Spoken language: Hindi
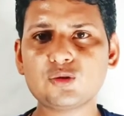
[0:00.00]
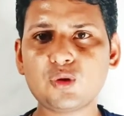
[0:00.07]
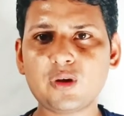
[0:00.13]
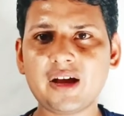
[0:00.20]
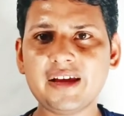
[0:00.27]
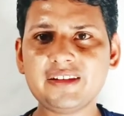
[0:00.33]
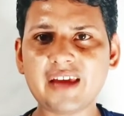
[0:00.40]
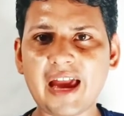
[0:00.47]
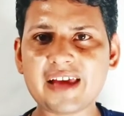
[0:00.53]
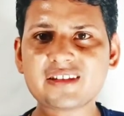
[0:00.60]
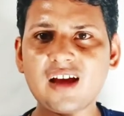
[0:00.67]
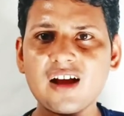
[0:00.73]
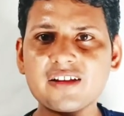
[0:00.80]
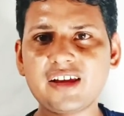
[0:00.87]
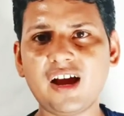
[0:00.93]
सो so, गाइज
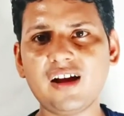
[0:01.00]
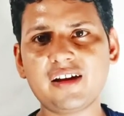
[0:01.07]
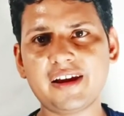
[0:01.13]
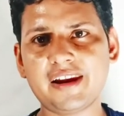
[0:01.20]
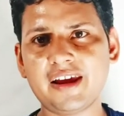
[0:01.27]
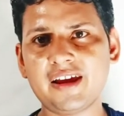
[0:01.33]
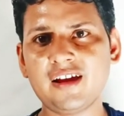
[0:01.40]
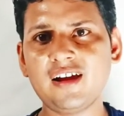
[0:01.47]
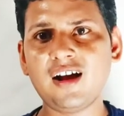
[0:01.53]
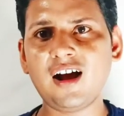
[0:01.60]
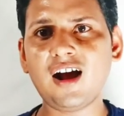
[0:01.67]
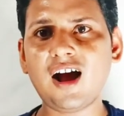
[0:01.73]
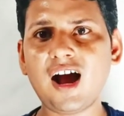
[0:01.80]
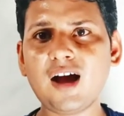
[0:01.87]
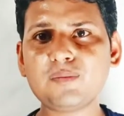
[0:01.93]
ऐसा क्या करें
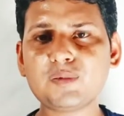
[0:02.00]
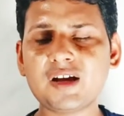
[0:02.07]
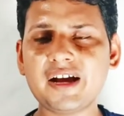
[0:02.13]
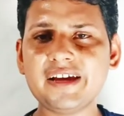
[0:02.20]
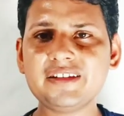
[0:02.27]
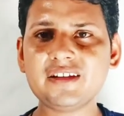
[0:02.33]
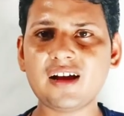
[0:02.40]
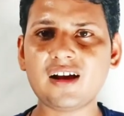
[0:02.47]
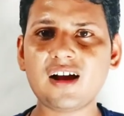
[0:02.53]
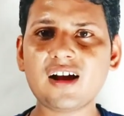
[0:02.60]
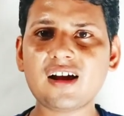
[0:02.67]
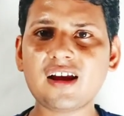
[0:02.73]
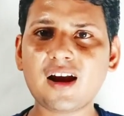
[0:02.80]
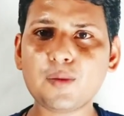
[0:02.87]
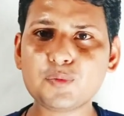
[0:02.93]
आप गाइज
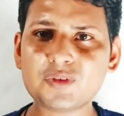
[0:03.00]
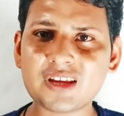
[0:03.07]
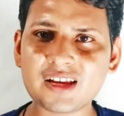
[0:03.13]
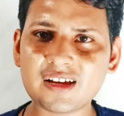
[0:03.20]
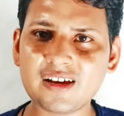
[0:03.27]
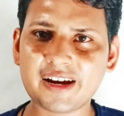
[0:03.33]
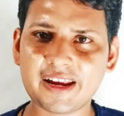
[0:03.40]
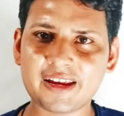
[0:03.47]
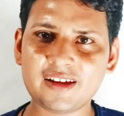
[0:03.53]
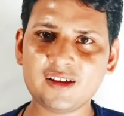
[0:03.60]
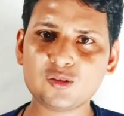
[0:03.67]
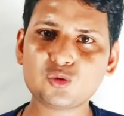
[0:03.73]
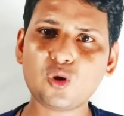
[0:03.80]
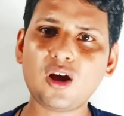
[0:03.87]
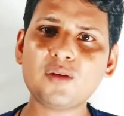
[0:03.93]
अगर आप सिंगर
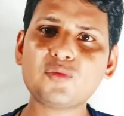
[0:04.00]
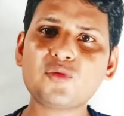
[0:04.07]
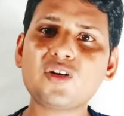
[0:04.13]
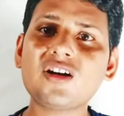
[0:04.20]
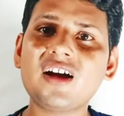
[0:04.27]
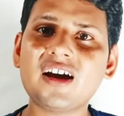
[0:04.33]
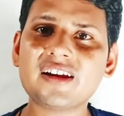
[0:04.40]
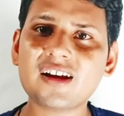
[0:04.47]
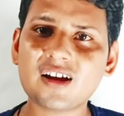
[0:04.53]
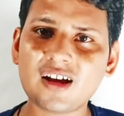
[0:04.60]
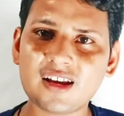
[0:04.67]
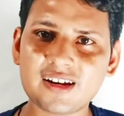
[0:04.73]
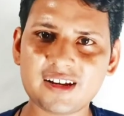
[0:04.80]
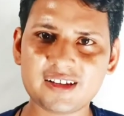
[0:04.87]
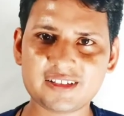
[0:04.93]
हैं तो आप गाना
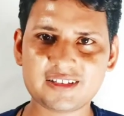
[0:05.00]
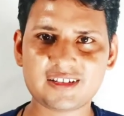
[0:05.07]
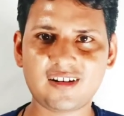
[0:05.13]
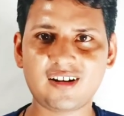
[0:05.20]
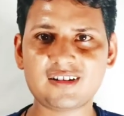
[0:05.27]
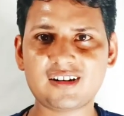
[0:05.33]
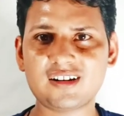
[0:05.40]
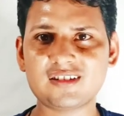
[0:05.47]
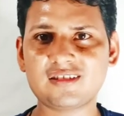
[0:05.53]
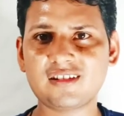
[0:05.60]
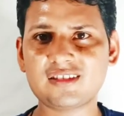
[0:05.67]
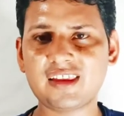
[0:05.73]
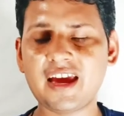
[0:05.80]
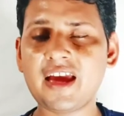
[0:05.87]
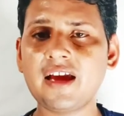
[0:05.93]
गाना स्टार्ट कर
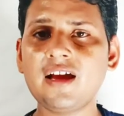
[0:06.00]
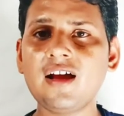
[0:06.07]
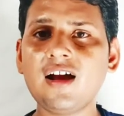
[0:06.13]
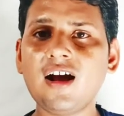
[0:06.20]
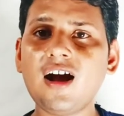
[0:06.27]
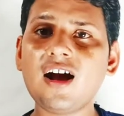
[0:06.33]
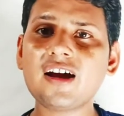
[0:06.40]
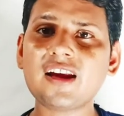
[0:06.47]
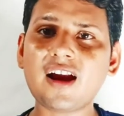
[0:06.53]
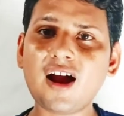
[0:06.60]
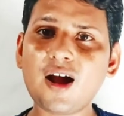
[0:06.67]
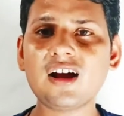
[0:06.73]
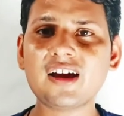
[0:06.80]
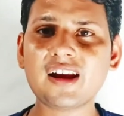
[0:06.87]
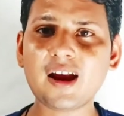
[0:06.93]
सकते हैं अगर
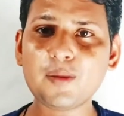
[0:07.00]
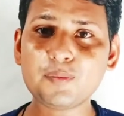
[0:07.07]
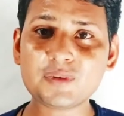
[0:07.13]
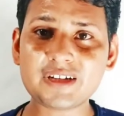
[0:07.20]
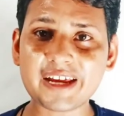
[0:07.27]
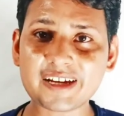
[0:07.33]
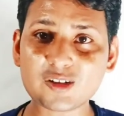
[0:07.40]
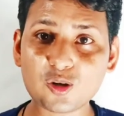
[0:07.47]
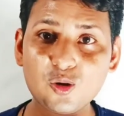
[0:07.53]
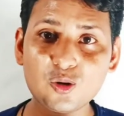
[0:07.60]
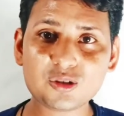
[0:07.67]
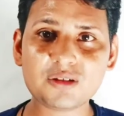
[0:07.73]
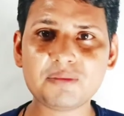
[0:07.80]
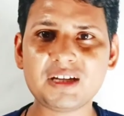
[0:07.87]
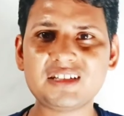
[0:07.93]
अगर आप
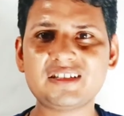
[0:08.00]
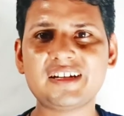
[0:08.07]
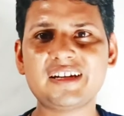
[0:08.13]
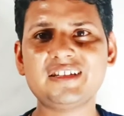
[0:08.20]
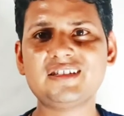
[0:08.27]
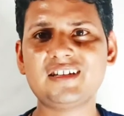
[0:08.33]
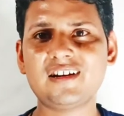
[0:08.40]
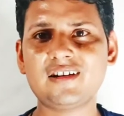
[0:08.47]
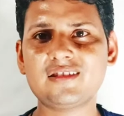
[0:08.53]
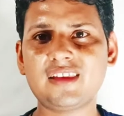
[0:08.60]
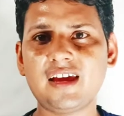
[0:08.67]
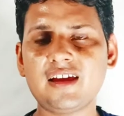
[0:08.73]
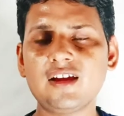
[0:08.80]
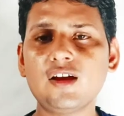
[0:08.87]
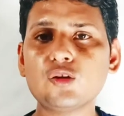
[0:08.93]
टेक्नोलॉजी में इंटरेस्ट
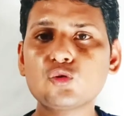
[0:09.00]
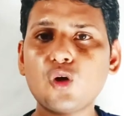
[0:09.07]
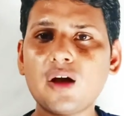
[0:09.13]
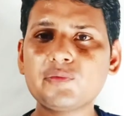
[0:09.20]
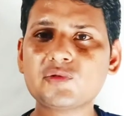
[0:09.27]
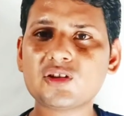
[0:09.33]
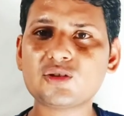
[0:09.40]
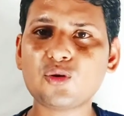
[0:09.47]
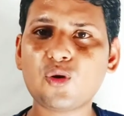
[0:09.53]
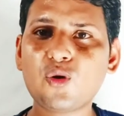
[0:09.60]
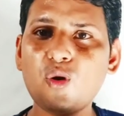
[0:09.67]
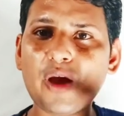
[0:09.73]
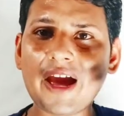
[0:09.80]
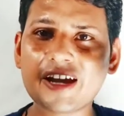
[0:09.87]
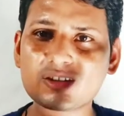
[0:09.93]
रखते हैं तो आप चीज़ों
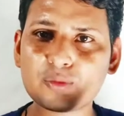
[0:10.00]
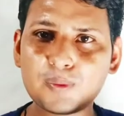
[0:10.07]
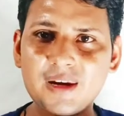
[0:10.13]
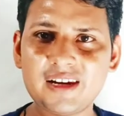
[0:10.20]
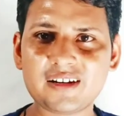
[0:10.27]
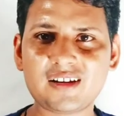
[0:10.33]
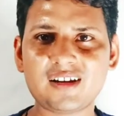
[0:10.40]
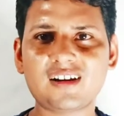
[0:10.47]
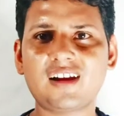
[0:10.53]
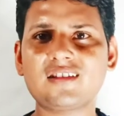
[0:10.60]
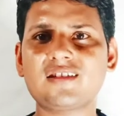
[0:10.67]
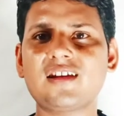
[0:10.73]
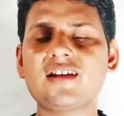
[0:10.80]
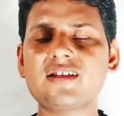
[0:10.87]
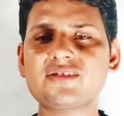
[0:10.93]
को एक्सप्लेन करना
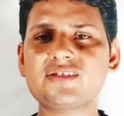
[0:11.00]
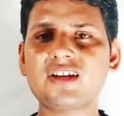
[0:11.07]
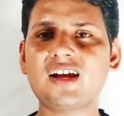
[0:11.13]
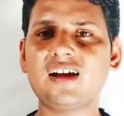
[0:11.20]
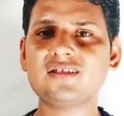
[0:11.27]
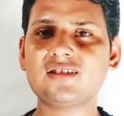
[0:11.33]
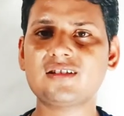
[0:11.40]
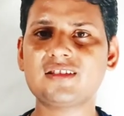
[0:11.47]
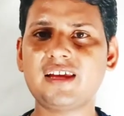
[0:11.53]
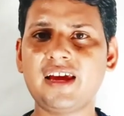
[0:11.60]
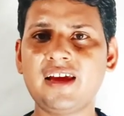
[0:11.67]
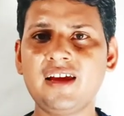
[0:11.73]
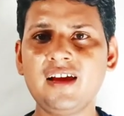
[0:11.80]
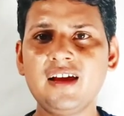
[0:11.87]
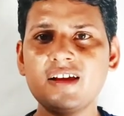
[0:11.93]
सिखा सकते
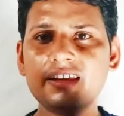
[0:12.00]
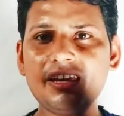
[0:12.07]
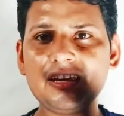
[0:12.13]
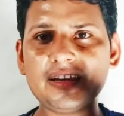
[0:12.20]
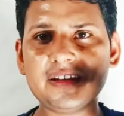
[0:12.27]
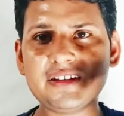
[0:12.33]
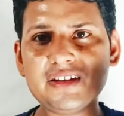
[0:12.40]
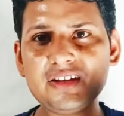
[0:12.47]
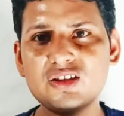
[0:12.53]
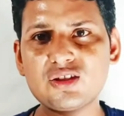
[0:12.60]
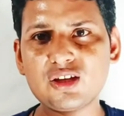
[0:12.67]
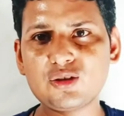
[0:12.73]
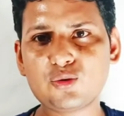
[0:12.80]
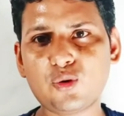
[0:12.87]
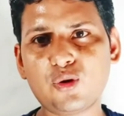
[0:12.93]
हैं कि इस
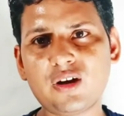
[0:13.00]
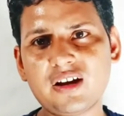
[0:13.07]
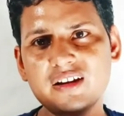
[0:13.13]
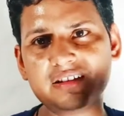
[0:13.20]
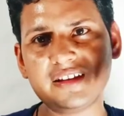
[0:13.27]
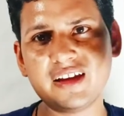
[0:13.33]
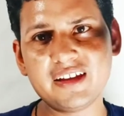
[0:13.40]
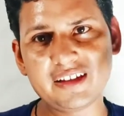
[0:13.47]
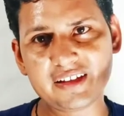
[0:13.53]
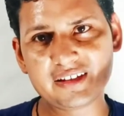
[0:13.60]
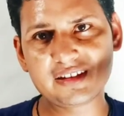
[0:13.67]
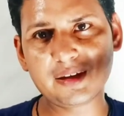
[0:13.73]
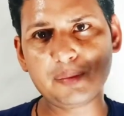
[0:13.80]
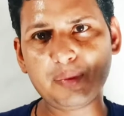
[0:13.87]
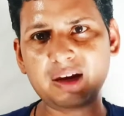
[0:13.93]
चीज़ को खरीदिए
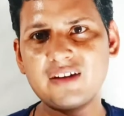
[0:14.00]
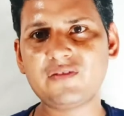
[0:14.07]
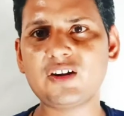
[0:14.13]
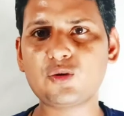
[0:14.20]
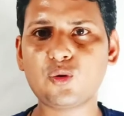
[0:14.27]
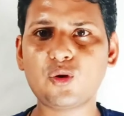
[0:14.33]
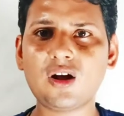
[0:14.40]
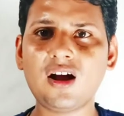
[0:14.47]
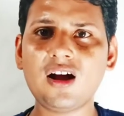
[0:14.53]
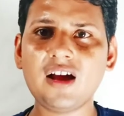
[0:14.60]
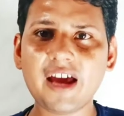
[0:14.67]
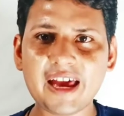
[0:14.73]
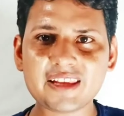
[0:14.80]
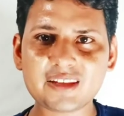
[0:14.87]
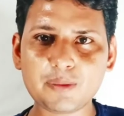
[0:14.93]
इससे बेनिफिट होगा
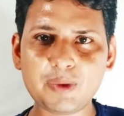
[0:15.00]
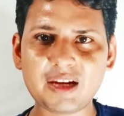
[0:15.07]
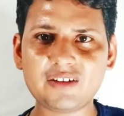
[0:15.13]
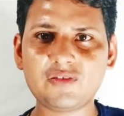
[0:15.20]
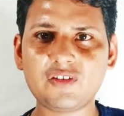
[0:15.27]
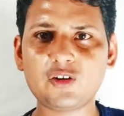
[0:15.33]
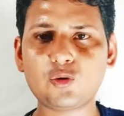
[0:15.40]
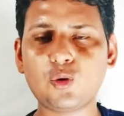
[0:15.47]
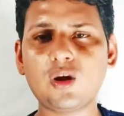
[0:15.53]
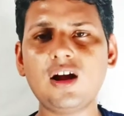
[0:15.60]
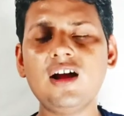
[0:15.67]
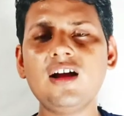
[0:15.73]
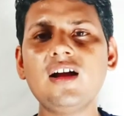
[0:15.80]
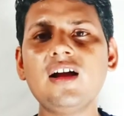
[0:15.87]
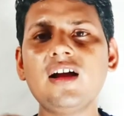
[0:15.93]
ऐसे बेनिफिट
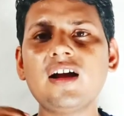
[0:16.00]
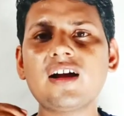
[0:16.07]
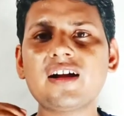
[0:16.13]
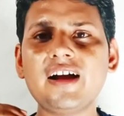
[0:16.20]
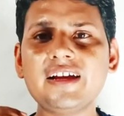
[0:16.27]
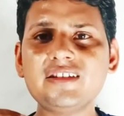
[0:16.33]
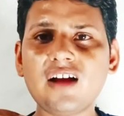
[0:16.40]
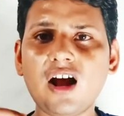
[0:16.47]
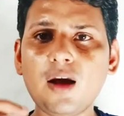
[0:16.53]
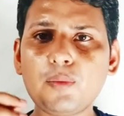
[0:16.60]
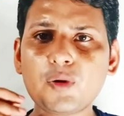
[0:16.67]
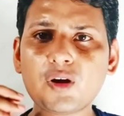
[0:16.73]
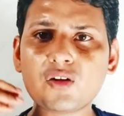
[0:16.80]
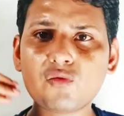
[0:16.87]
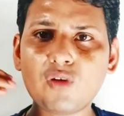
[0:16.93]
होगा गाइज
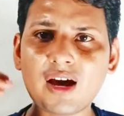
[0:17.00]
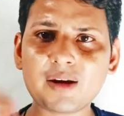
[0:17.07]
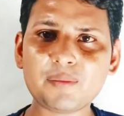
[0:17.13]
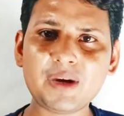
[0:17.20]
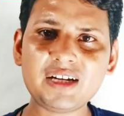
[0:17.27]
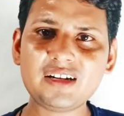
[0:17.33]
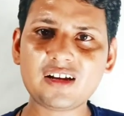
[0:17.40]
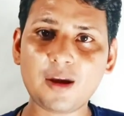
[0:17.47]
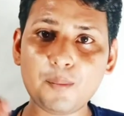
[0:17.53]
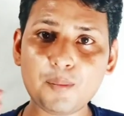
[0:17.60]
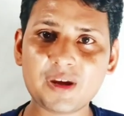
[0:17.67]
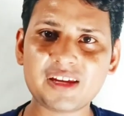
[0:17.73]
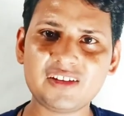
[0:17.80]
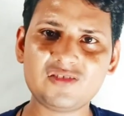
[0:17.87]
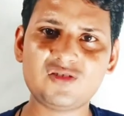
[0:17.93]
आप रिक्वायरमेंट कम
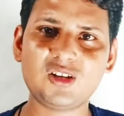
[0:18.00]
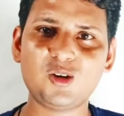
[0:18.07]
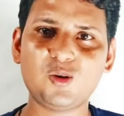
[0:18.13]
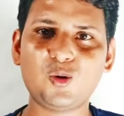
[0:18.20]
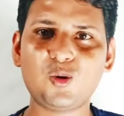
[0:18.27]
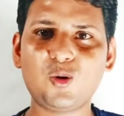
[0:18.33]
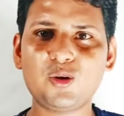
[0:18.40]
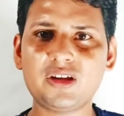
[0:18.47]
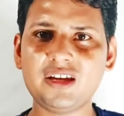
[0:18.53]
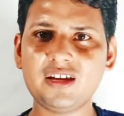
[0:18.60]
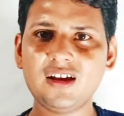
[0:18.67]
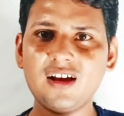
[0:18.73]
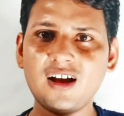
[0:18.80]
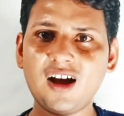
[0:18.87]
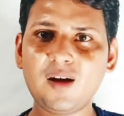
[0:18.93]
कीजिए लोगों की
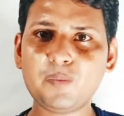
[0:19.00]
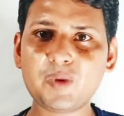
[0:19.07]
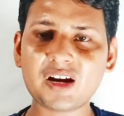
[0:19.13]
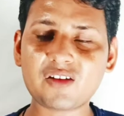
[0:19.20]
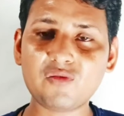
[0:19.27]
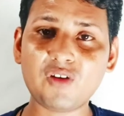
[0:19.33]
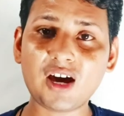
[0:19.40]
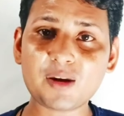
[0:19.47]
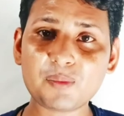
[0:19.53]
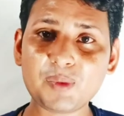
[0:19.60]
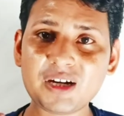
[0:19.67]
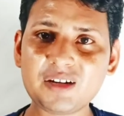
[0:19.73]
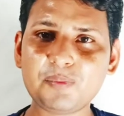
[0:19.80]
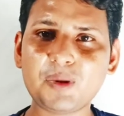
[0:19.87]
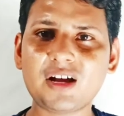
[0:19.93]
आप
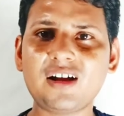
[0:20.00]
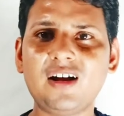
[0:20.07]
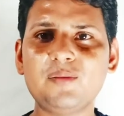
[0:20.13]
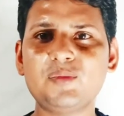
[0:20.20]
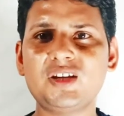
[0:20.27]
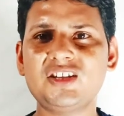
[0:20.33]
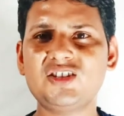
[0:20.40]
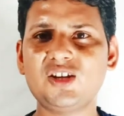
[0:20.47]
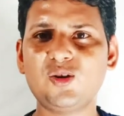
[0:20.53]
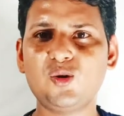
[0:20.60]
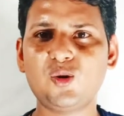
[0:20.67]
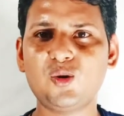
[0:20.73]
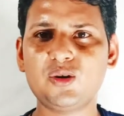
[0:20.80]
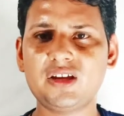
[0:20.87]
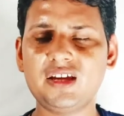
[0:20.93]
रिक्वायरमेंट पे काम कीजिए
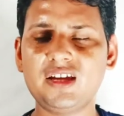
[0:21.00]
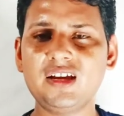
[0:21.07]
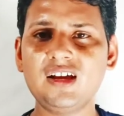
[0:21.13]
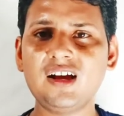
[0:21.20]
लोगों की